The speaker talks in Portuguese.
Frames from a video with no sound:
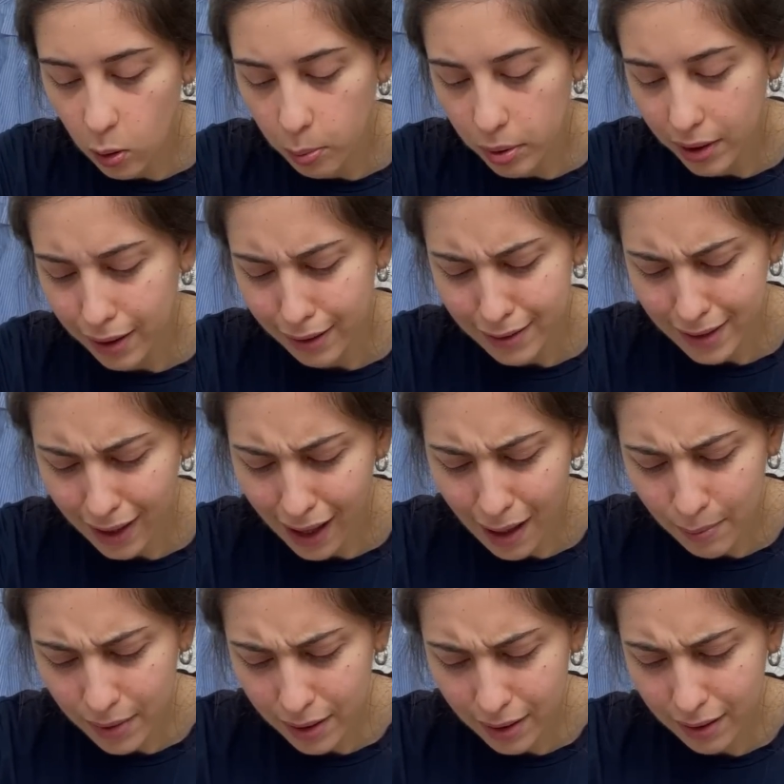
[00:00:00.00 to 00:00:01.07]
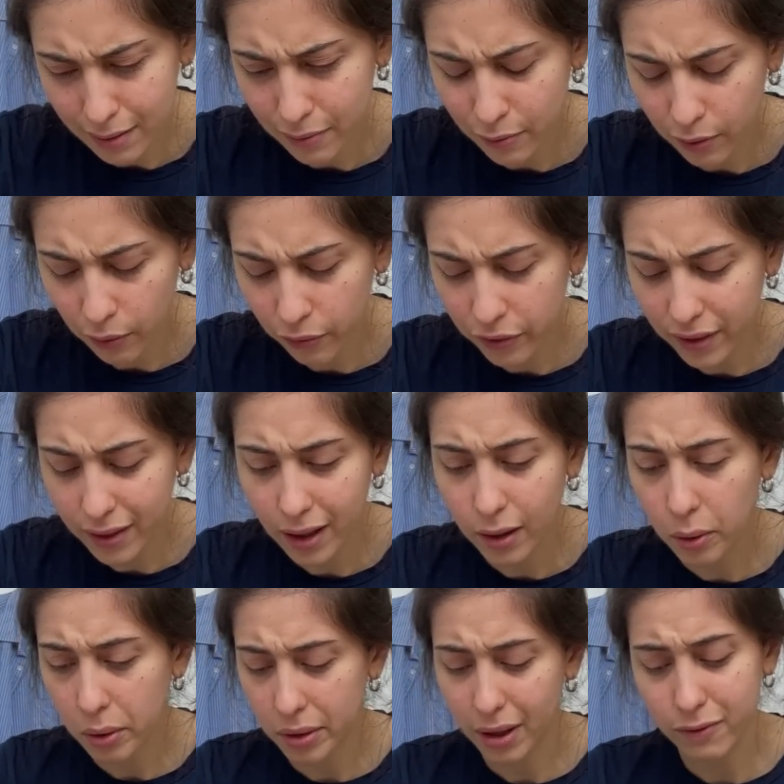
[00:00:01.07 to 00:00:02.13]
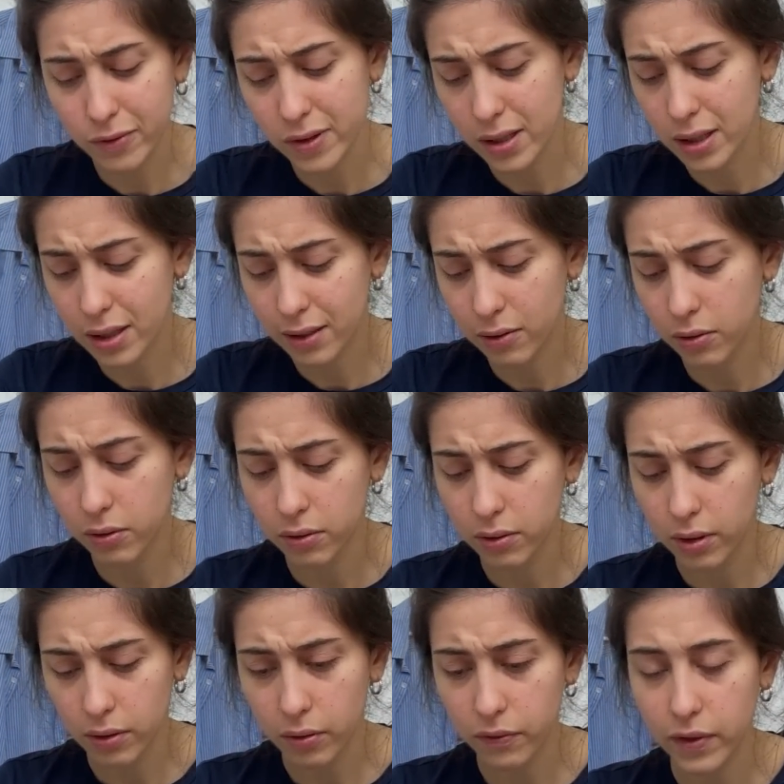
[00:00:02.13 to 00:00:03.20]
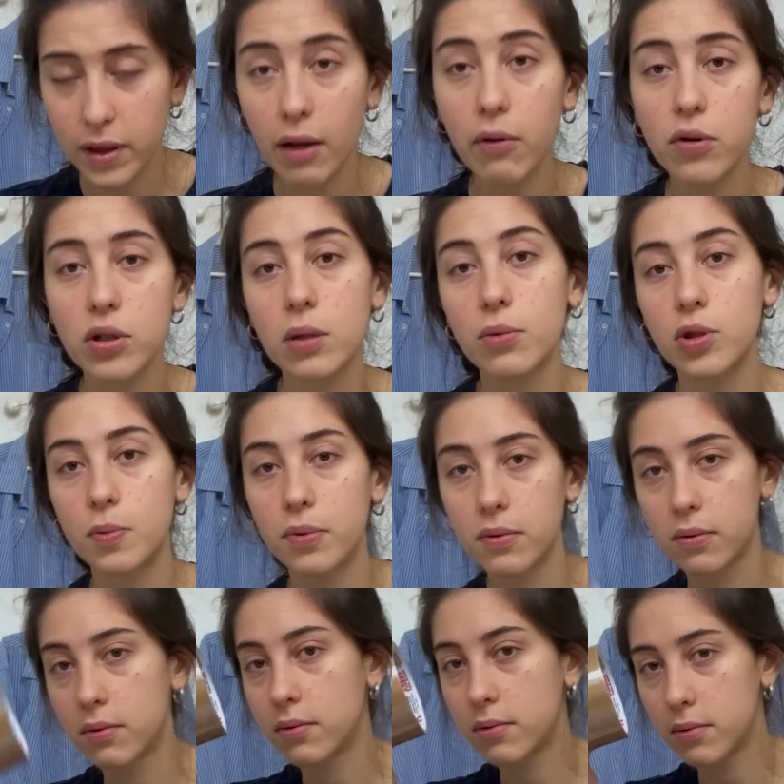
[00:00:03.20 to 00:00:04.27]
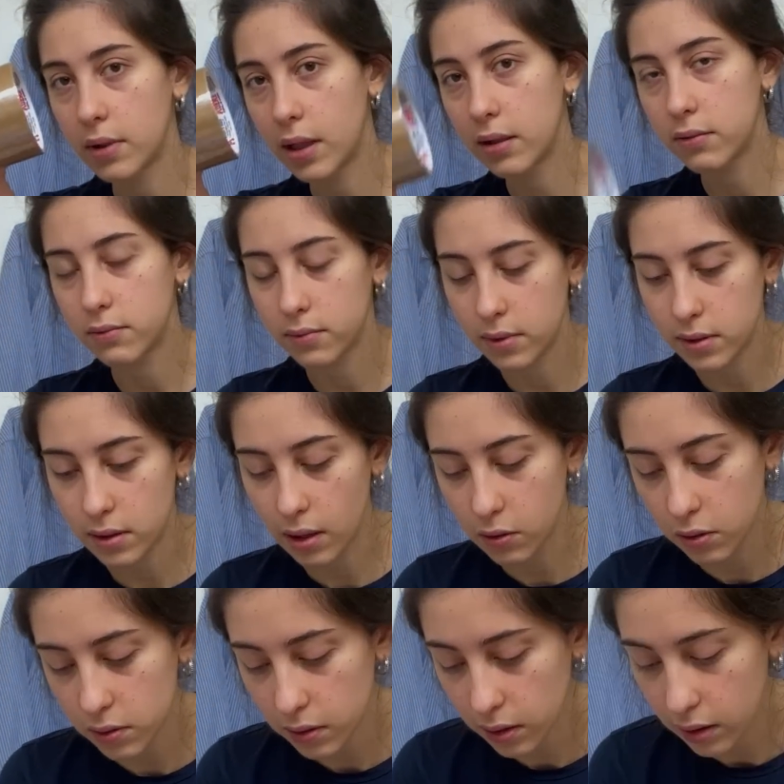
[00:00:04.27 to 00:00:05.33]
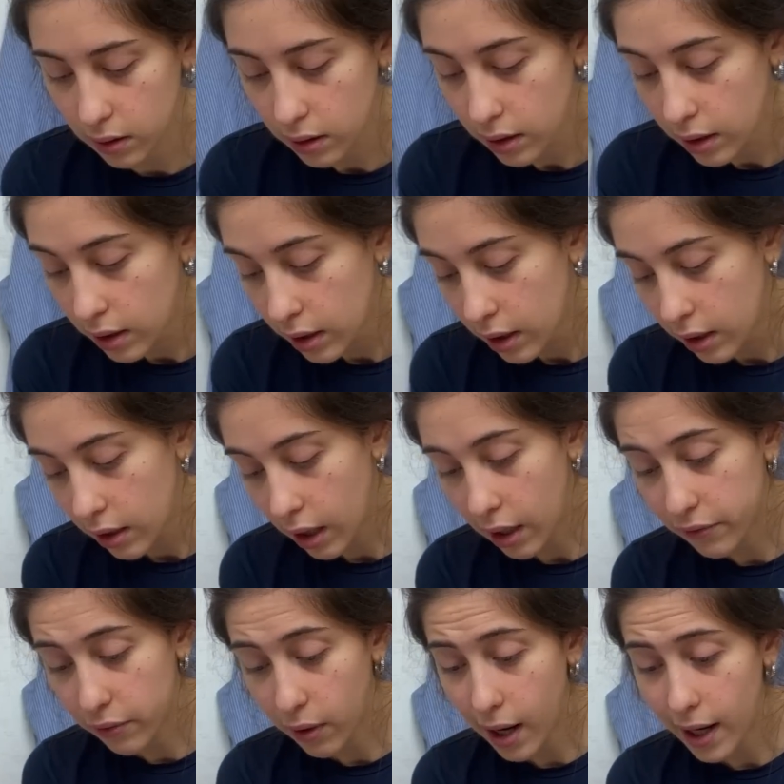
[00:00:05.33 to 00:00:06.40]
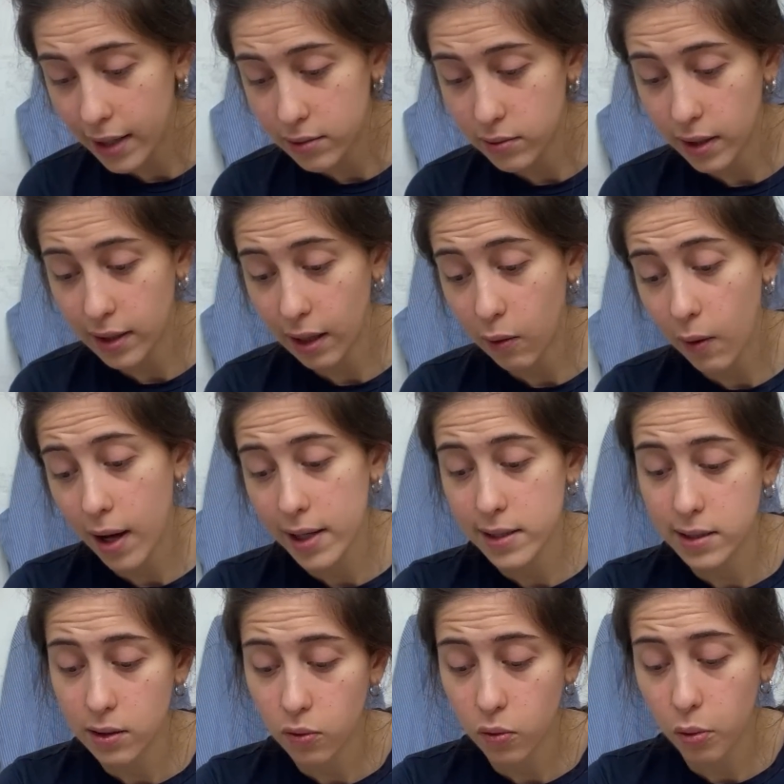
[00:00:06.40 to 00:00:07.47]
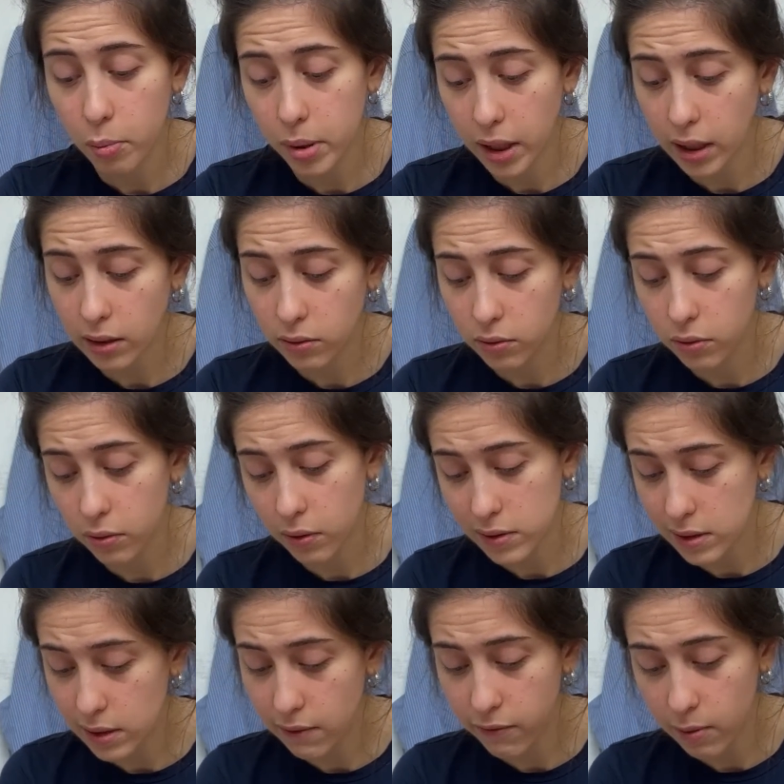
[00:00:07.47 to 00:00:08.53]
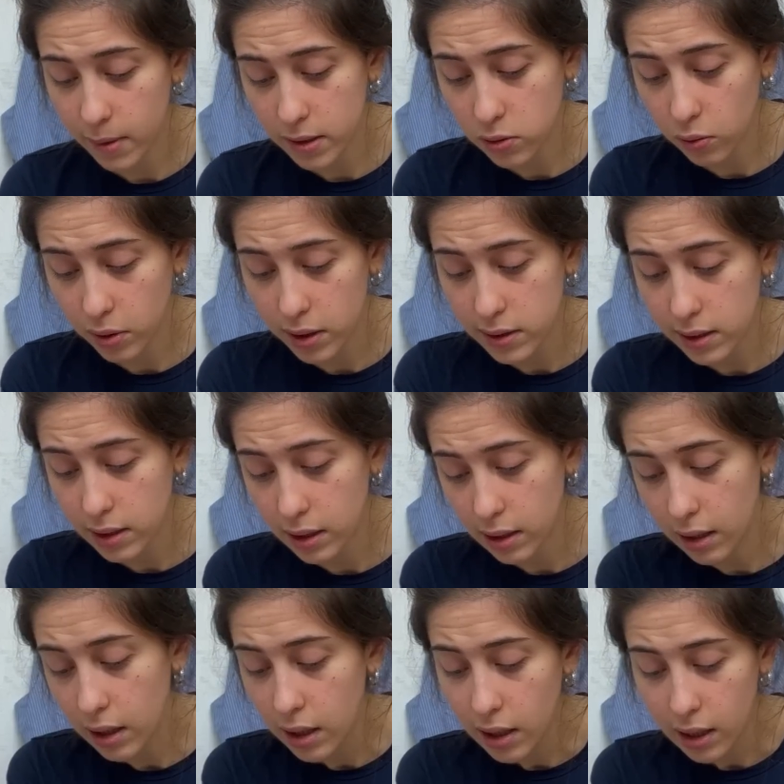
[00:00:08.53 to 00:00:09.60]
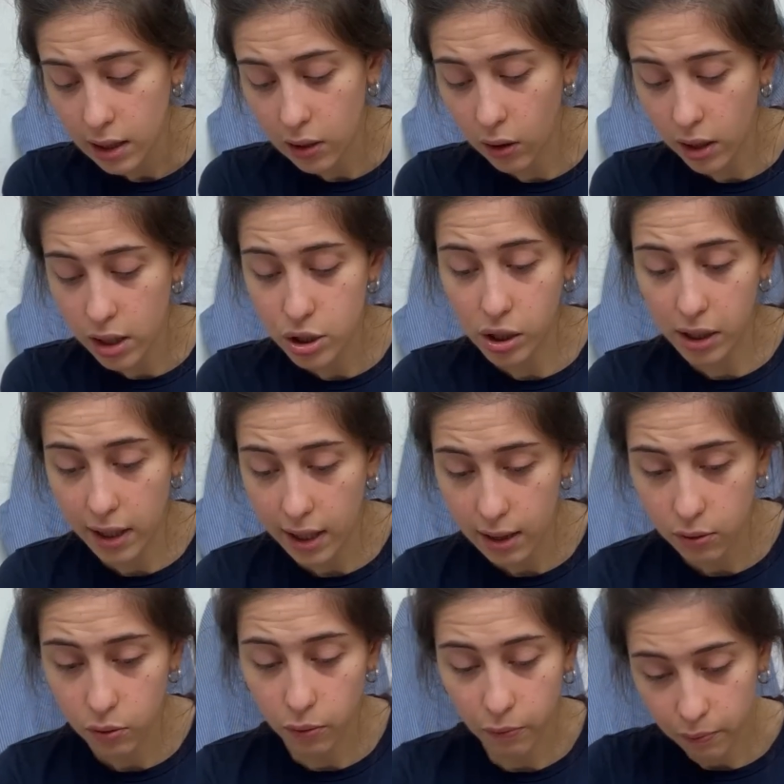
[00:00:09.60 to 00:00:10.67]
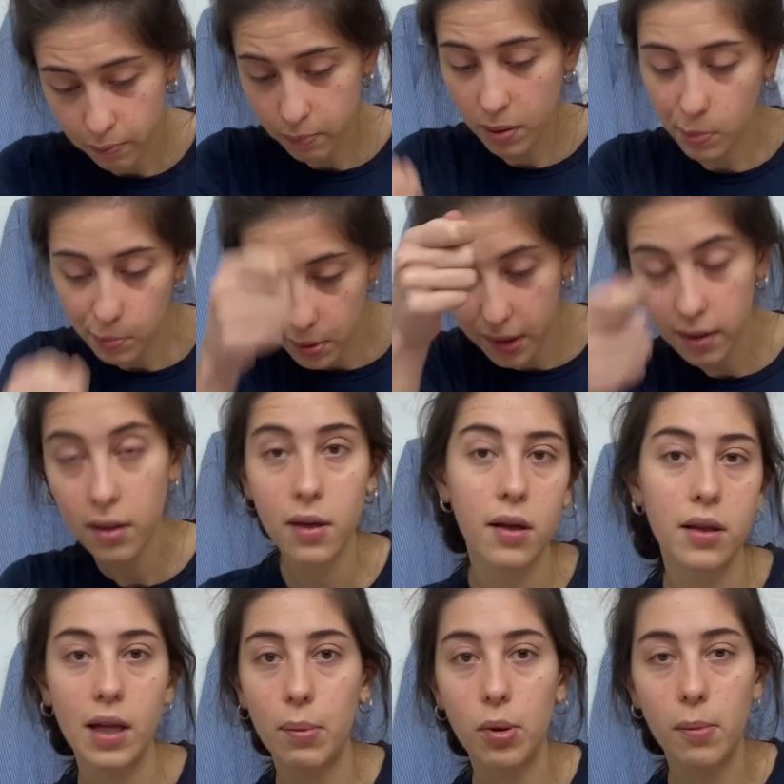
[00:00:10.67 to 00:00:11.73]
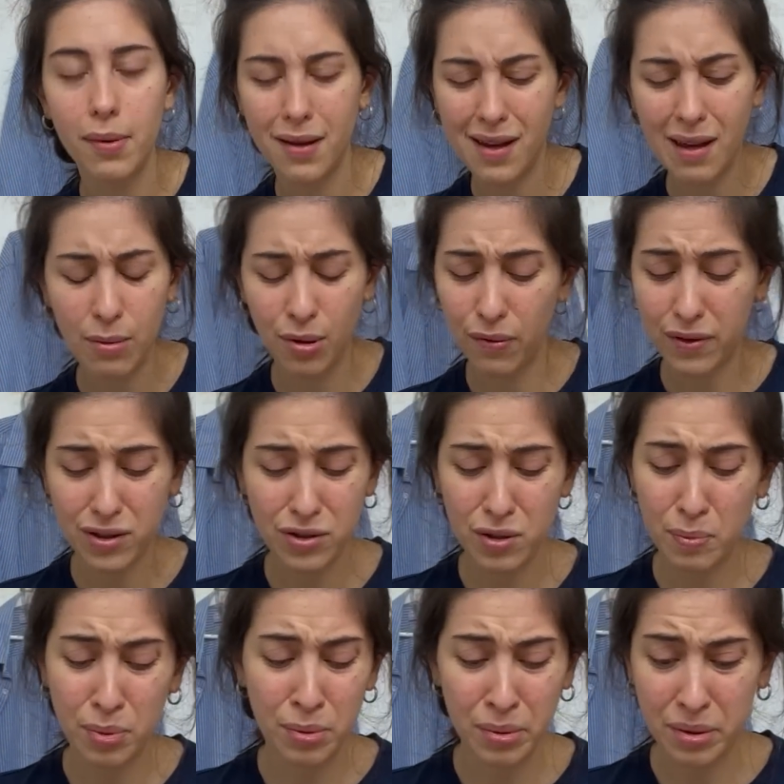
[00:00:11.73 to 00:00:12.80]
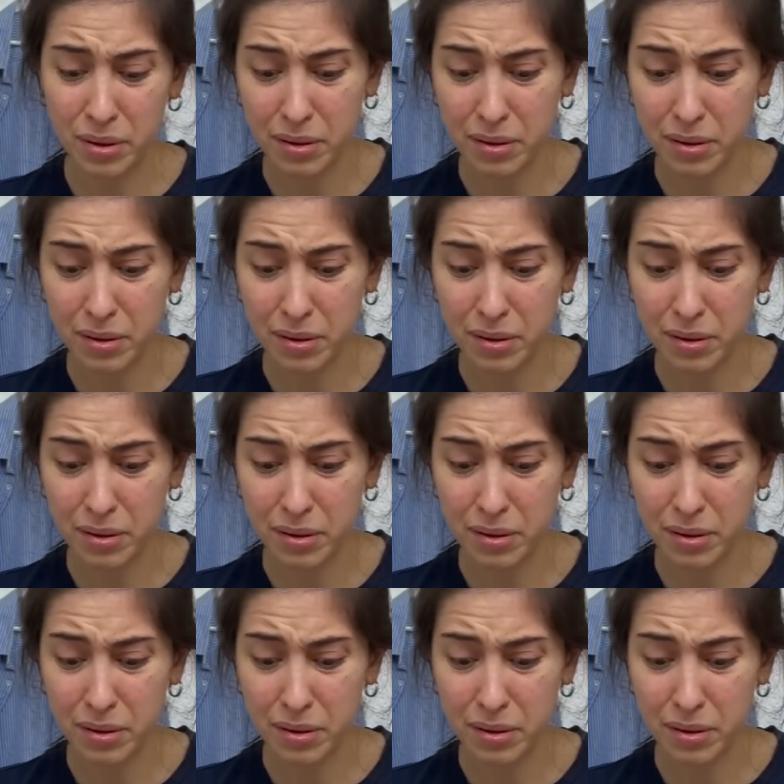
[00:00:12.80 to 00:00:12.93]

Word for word: porque, sei lá, minha, o fitão que eu tava usando, fitão eu chamo tipo, né, esse negócio aqui. Ela falou, ah, isso daí tá quase cobrindo essas informações que na hora de ler no pipipi, dá problema, eu fiquei tipo,